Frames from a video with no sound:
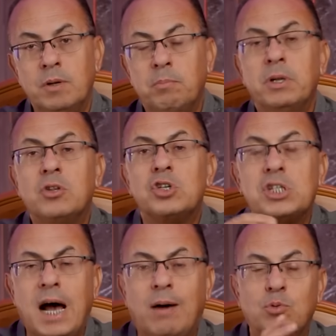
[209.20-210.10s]
بنت
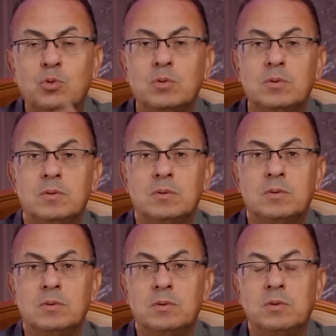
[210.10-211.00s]
صاحبه
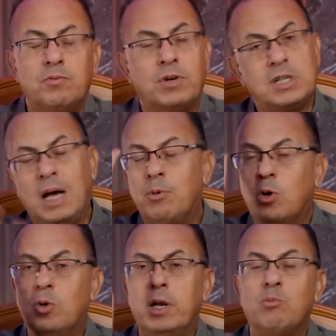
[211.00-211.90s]
فصاحبه
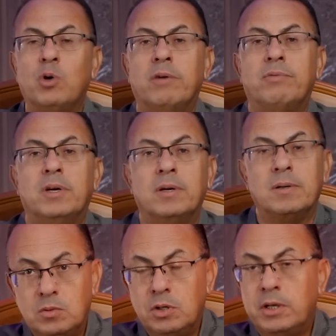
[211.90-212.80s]
قال له انا موافق
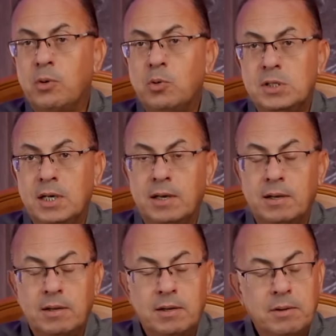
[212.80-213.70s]
اتجوزها
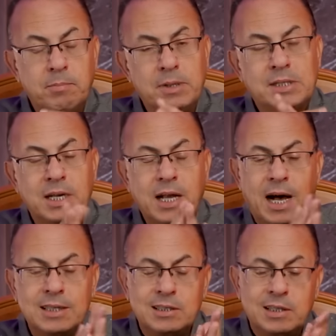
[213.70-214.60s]
بس انا
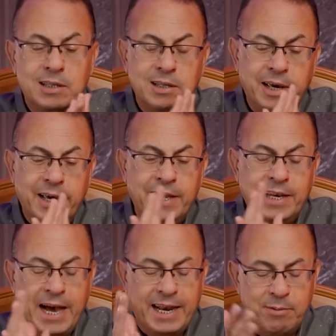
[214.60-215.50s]
حاطط
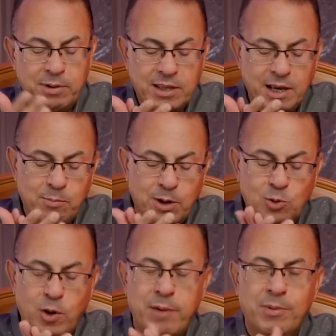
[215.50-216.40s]
عيني على بنتك
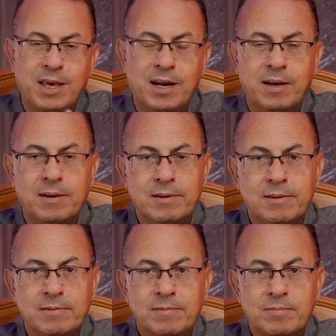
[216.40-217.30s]
برضو اميره
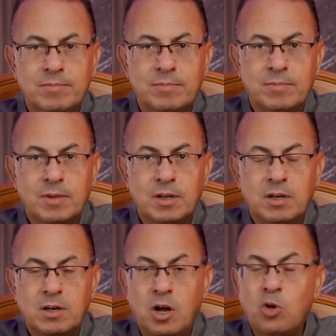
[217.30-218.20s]

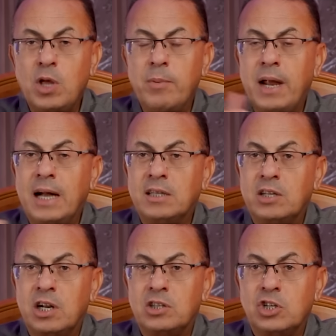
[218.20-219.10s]
قال له دي اميره عندها
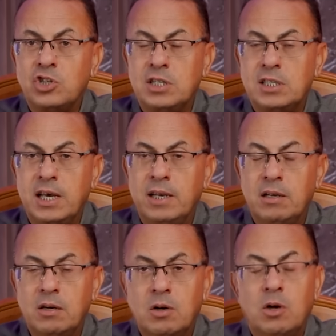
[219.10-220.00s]
13 سنه
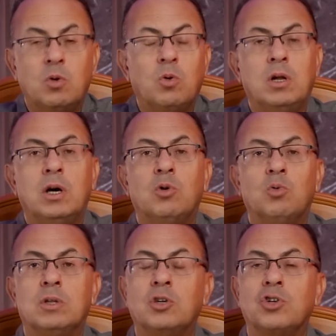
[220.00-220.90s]
قال له والله
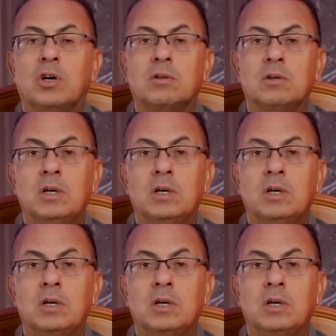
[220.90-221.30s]
هو ده شرط